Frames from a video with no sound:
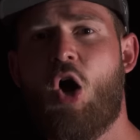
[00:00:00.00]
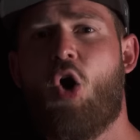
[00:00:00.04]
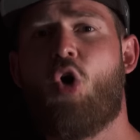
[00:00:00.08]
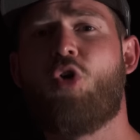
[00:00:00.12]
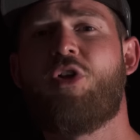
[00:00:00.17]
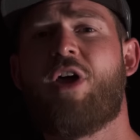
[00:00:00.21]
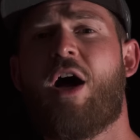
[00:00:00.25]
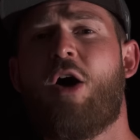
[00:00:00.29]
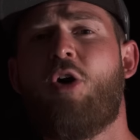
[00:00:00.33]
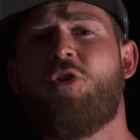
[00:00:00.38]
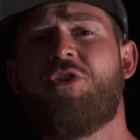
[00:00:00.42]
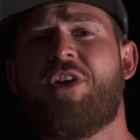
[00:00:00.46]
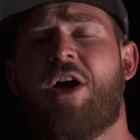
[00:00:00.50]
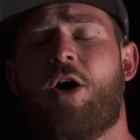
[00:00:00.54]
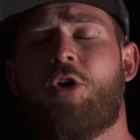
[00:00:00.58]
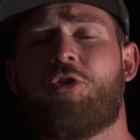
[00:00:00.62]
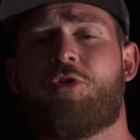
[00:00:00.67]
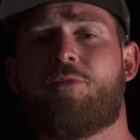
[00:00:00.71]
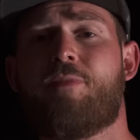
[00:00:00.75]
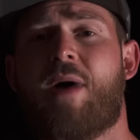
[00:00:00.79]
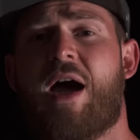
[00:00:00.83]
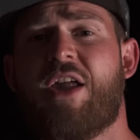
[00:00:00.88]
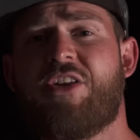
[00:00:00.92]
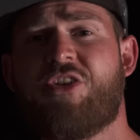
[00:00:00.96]
Und auch der
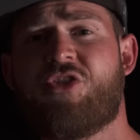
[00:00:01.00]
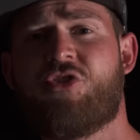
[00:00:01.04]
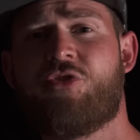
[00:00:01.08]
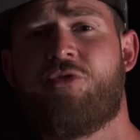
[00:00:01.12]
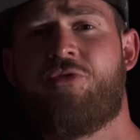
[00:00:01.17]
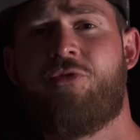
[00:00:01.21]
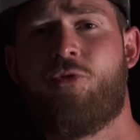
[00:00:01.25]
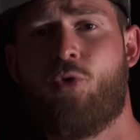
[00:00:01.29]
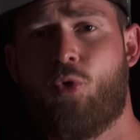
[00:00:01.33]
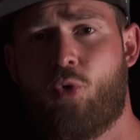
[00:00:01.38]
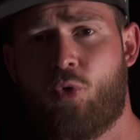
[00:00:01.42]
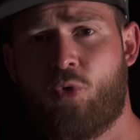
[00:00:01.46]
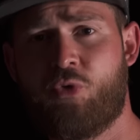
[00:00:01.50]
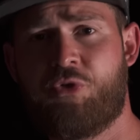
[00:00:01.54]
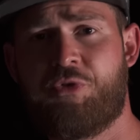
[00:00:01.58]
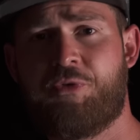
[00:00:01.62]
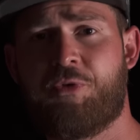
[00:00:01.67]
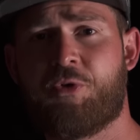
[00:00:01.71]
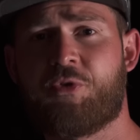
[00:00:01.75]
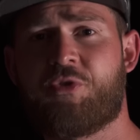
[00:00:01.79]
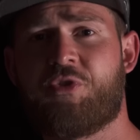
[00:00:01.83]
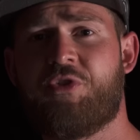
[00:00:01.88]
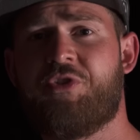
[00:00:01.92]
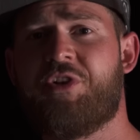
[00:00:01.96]
automatische Fokus
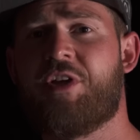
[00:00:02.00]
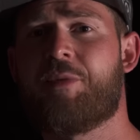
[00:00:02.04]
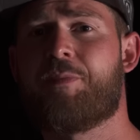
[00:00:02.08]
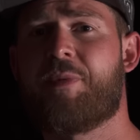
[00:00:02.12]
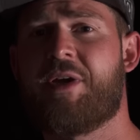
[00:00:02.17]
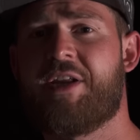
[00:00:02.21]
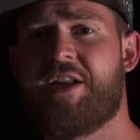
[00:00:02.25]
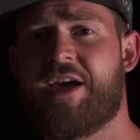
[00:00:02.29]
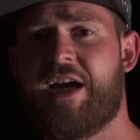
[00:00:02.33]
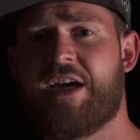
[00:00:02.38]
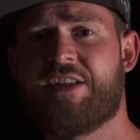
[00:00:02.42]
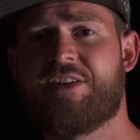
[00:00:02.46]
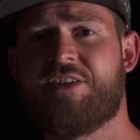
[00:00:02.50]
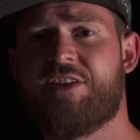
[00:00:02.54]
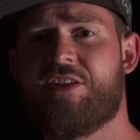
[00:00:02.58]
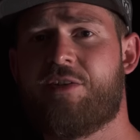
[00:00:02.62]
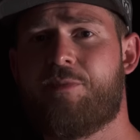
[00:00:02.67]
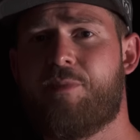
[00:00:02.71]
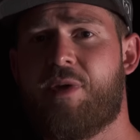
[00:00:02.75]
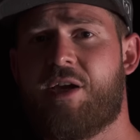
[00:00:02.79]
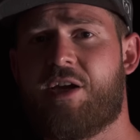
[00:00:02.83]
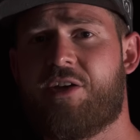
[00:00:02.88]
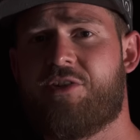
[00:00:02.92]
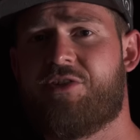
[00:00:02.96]
funktioniert bei Nacht
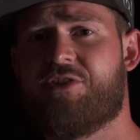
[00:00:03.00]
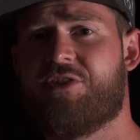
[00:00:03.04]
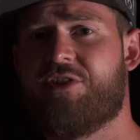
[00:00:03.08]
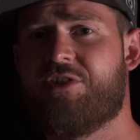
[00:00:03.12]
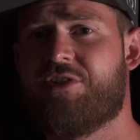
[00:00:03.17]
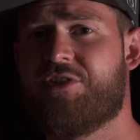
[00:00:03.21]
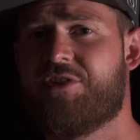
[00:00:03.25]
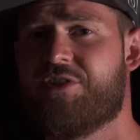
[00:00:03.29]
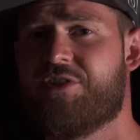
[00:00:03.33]
nicht mehr richtig.